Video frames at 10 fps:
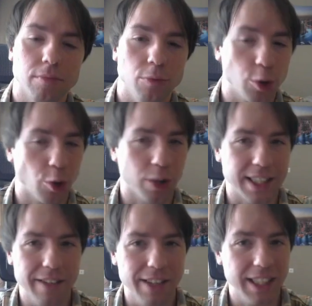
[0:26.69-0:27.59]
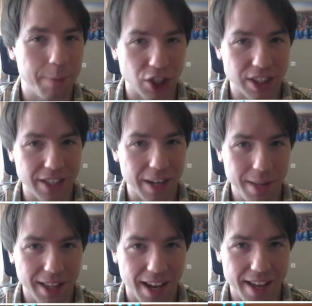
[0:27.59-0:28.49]
кто так делает, напишите в
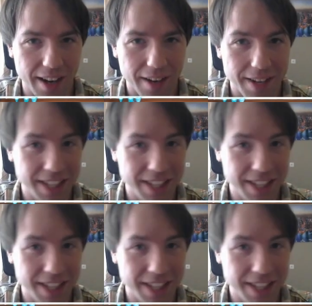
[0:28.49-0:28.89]
комментариях.